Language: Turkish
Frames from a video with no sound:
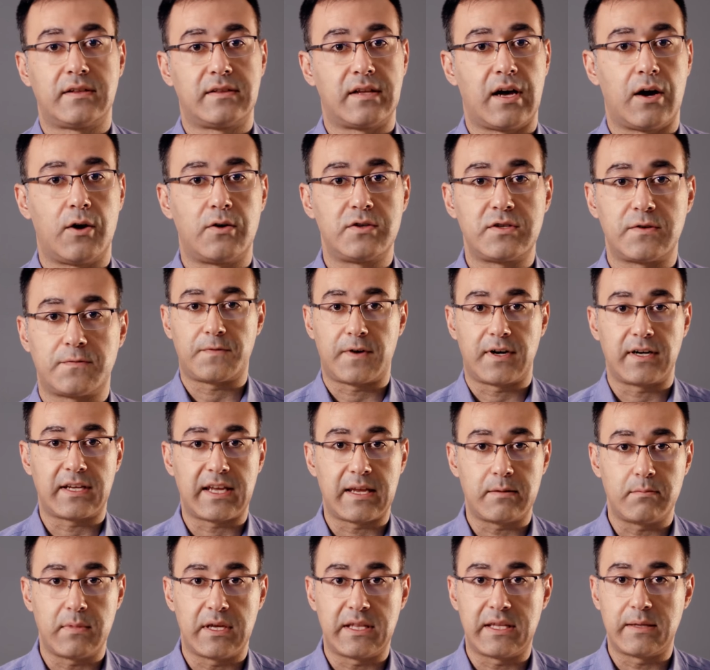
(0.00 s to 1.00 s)
Daha
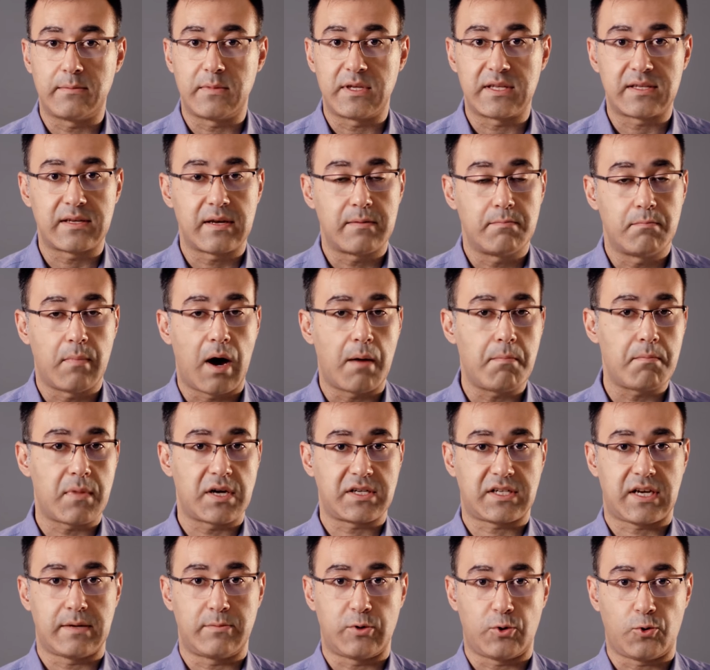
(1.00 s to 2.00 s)
fark etmediğimiz
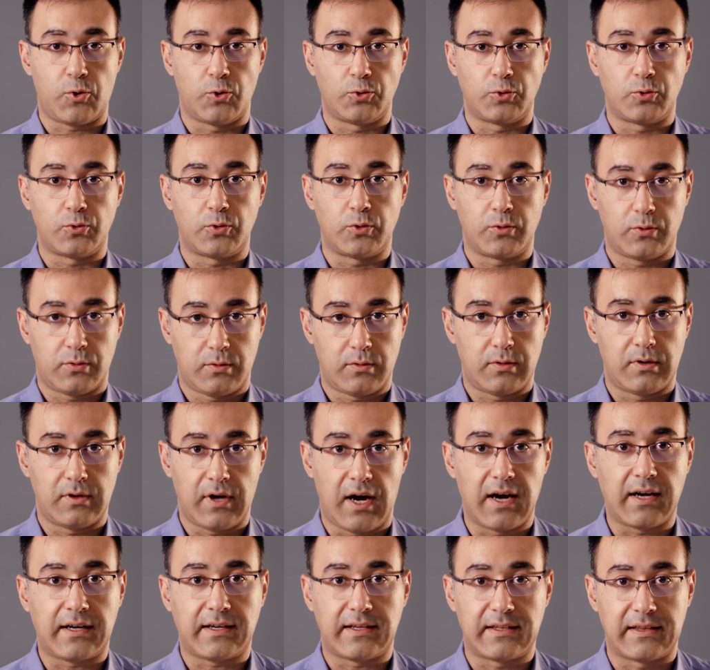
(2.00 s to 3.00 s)
bambaşka bir konu
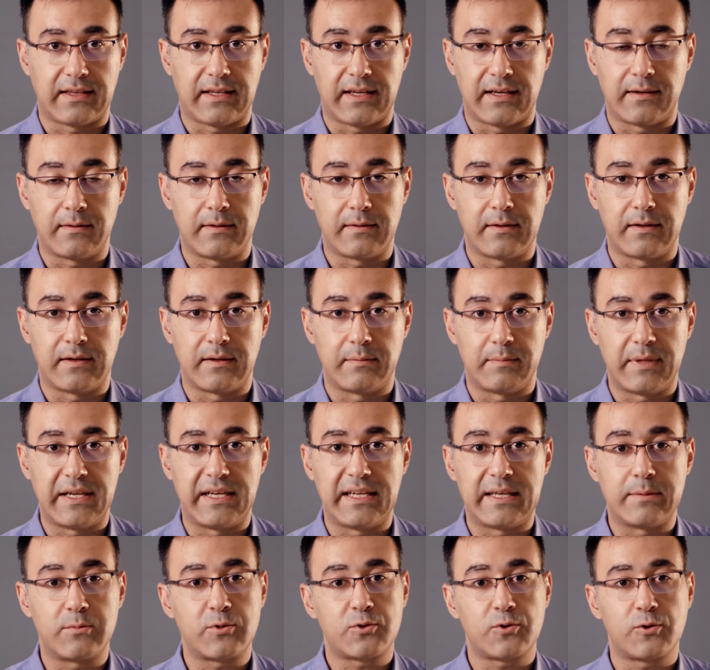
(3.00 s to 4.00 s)
hakkında e,
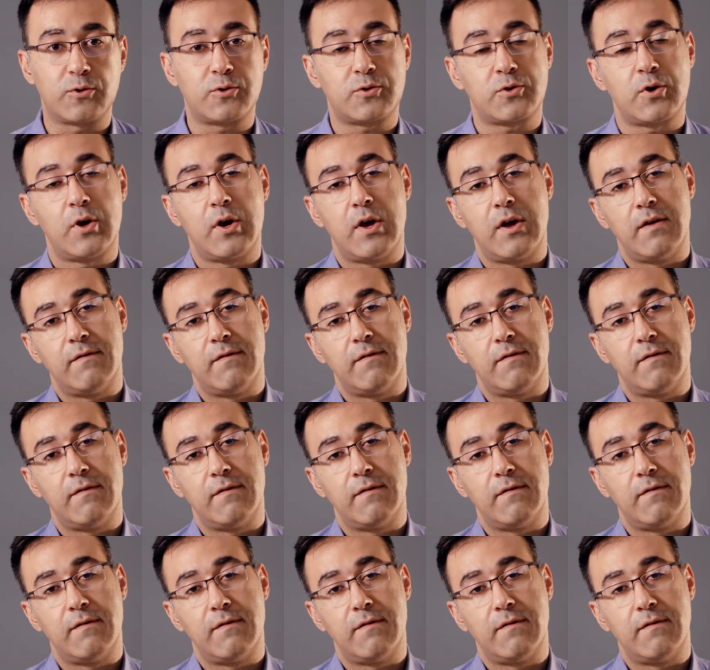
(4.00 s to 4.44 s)
bilgimiz olur